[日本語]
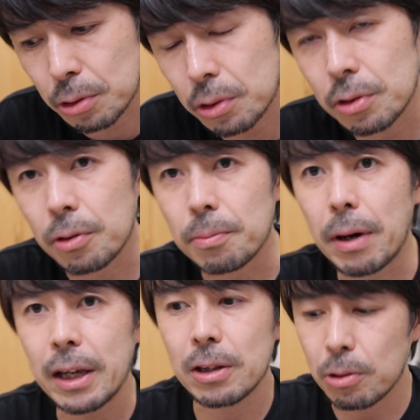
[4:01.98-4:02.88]
いう時の
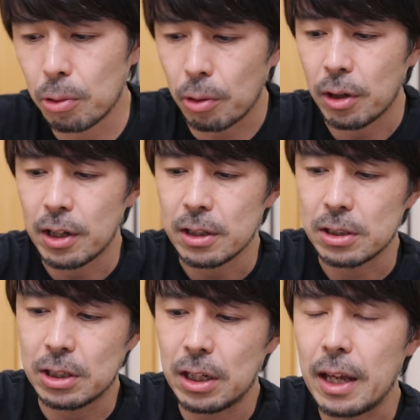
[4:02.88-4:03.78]
マインドを
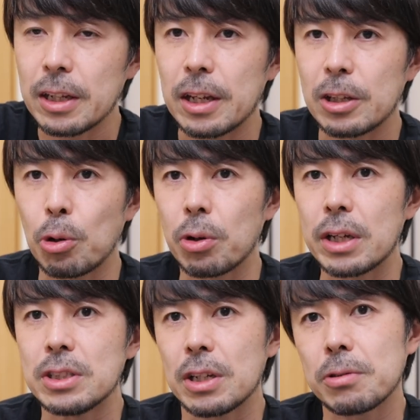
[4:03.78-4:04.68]
綺麗にね
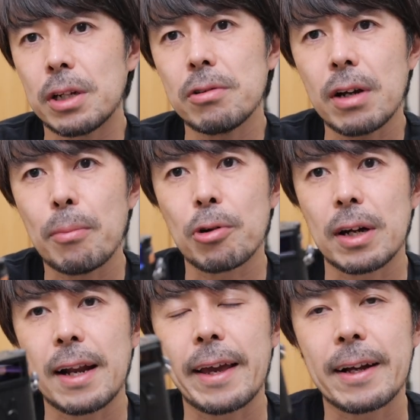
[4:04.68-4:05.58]
表現してくれるのが、
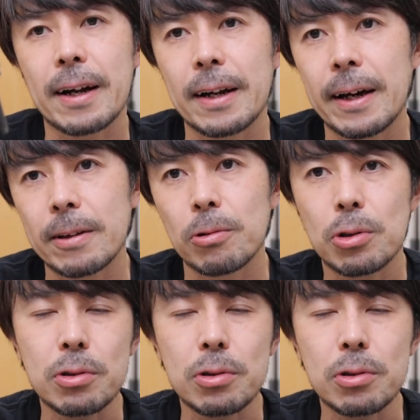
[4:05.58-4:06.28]
僕はライカかなと。